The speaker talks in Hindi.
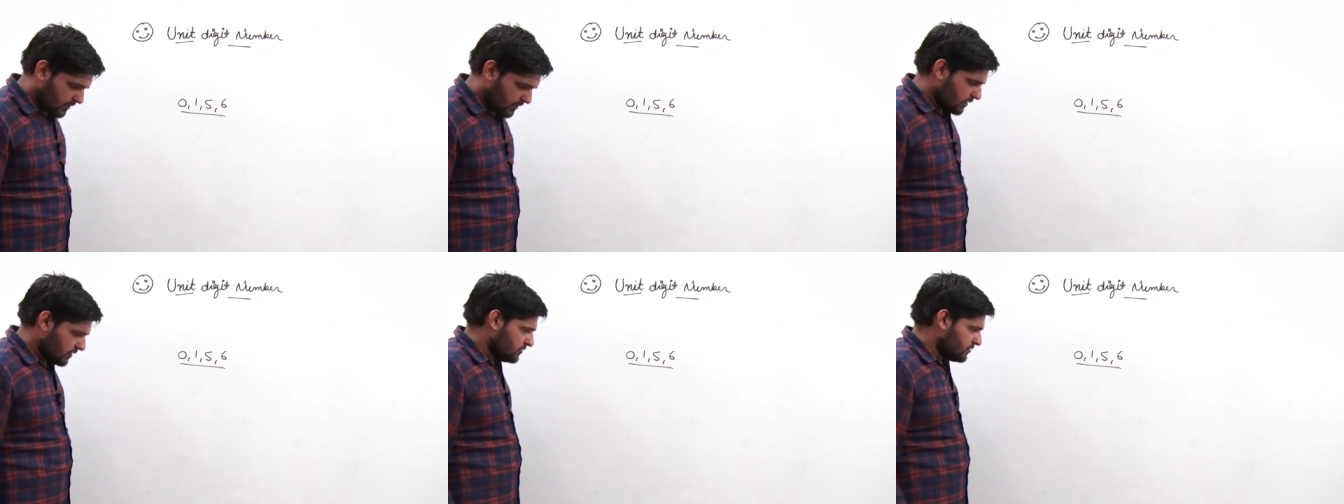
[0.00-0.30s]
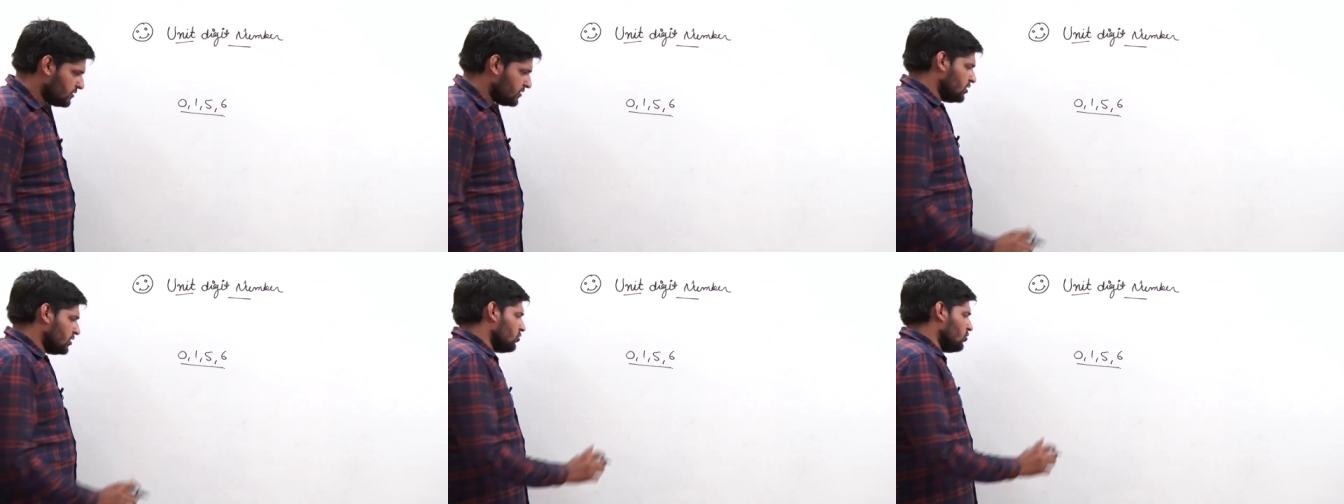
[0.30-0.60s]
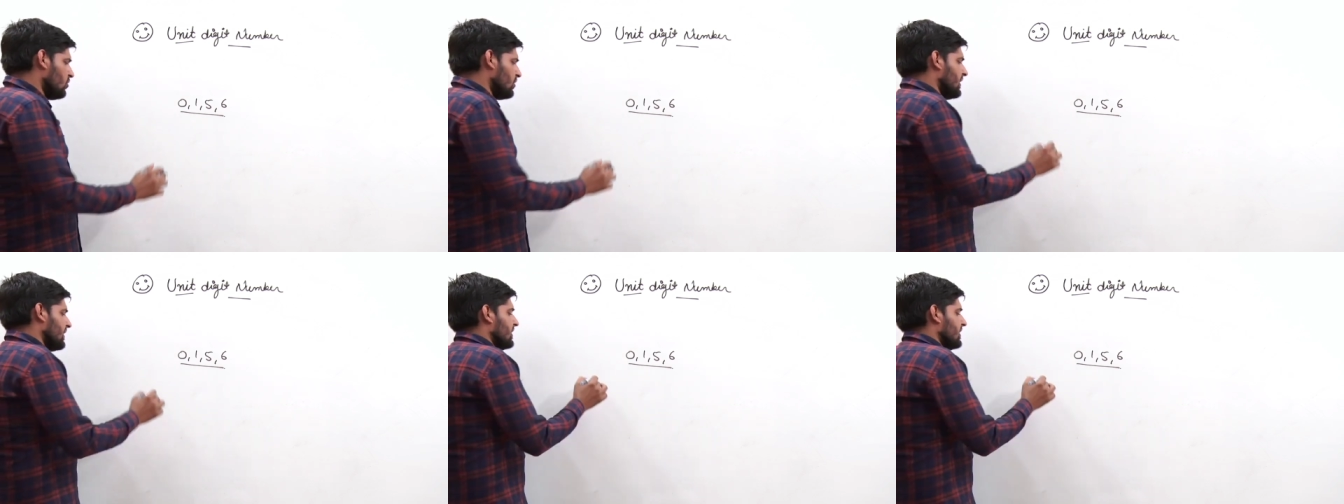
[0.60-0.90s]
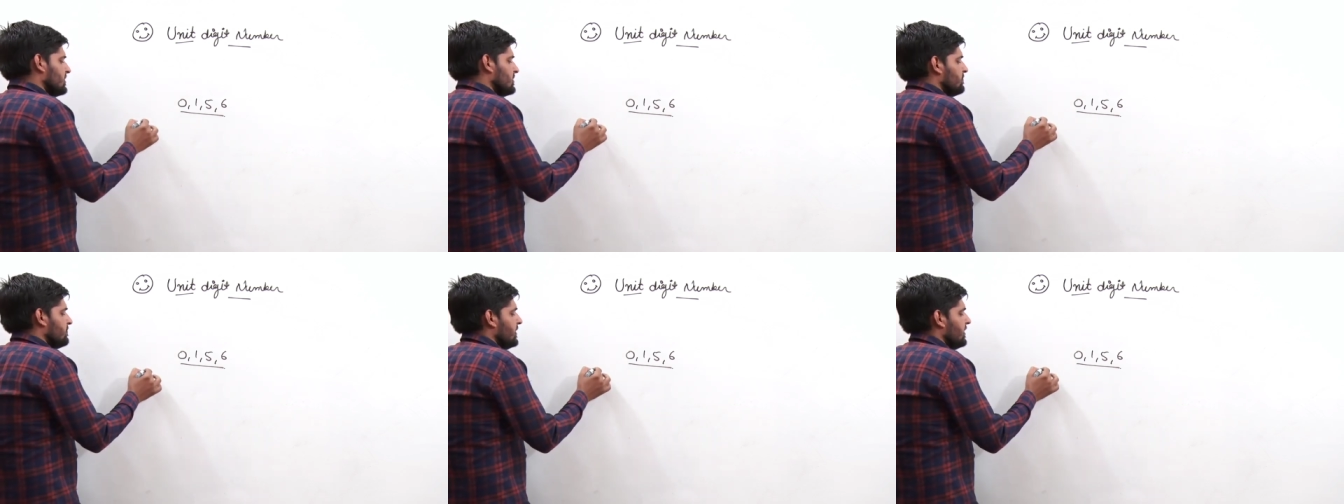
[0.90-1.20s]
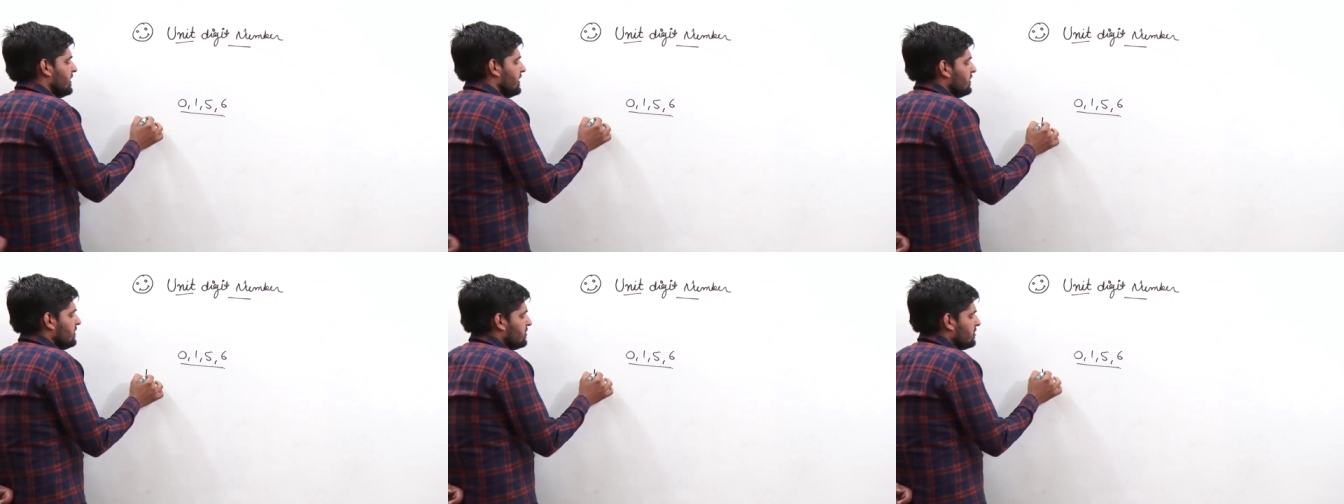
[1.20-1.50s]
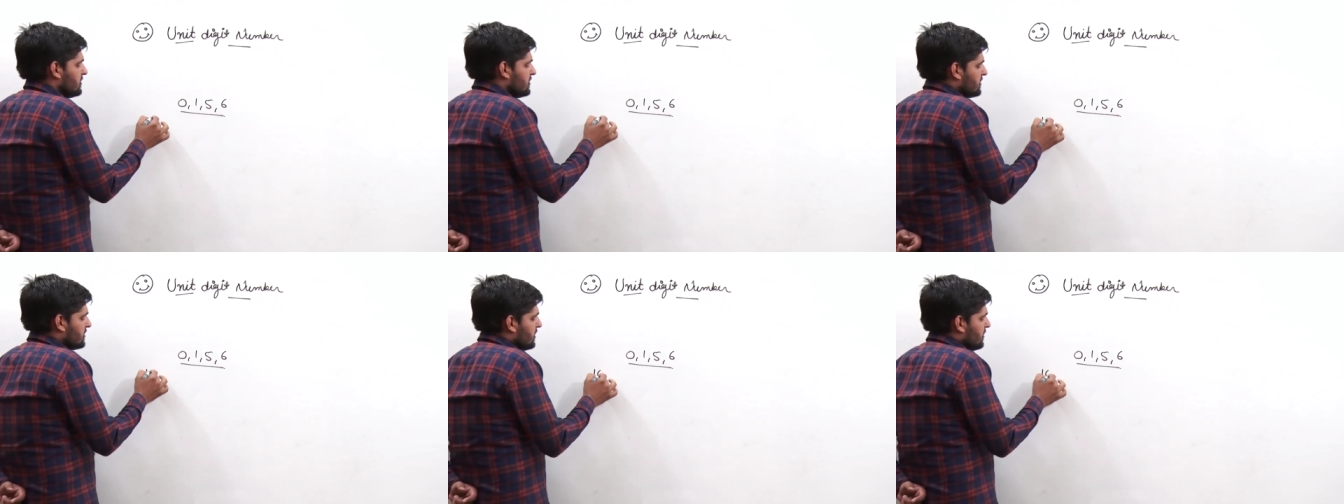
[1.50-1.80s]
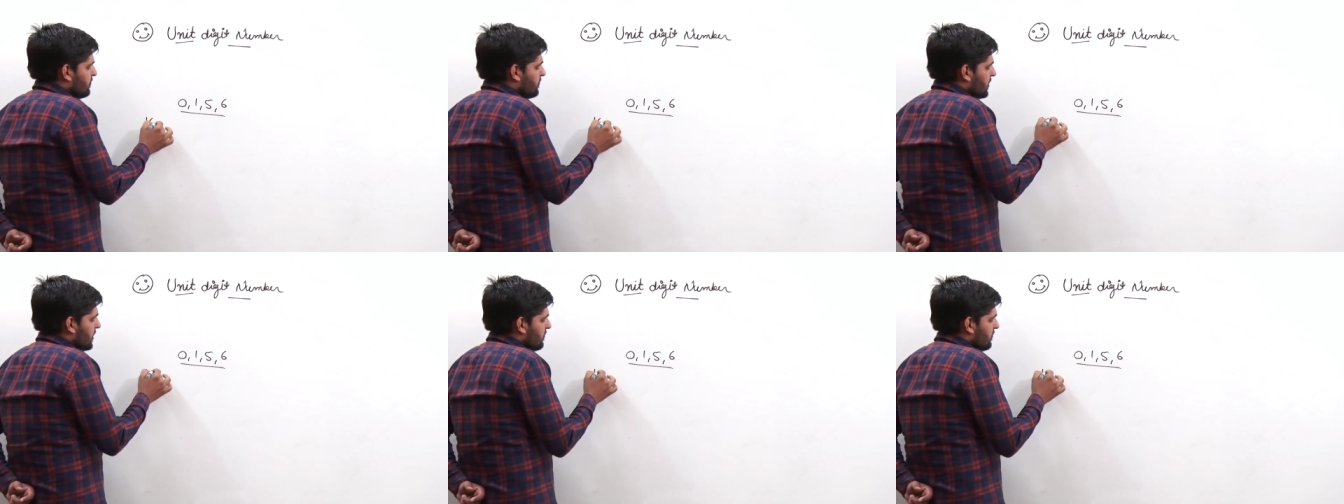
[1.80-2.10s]
जीरो के केस में यानी दस की
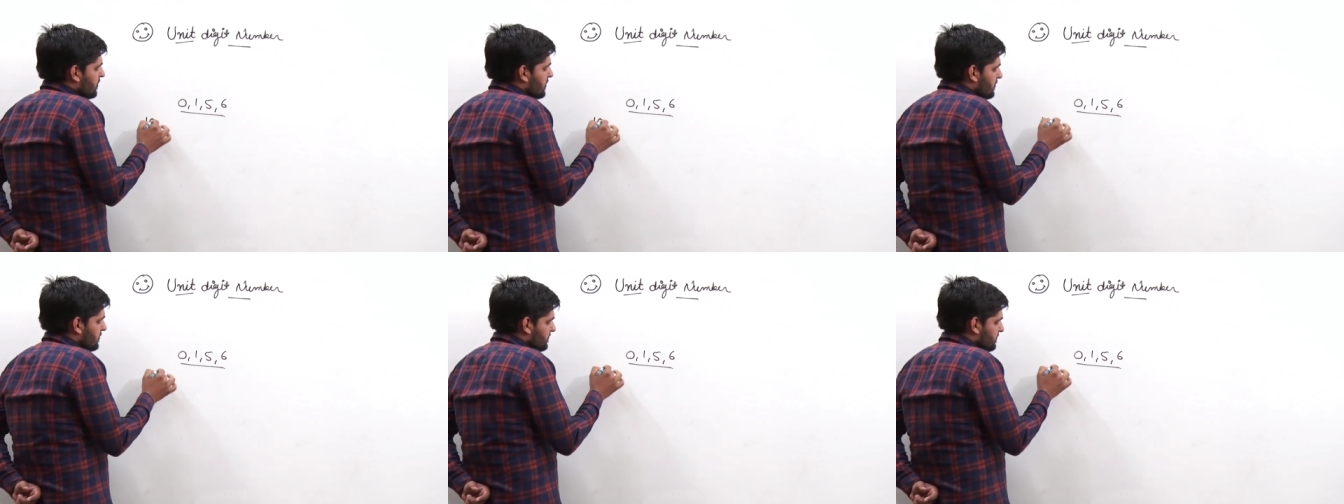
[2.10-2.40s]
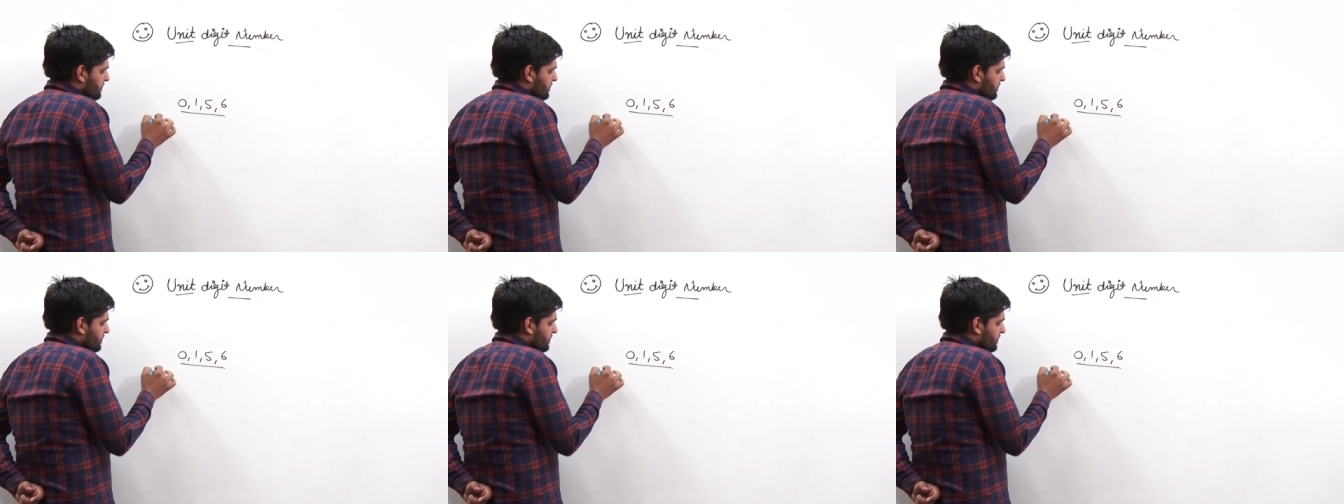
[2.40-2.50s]
पावर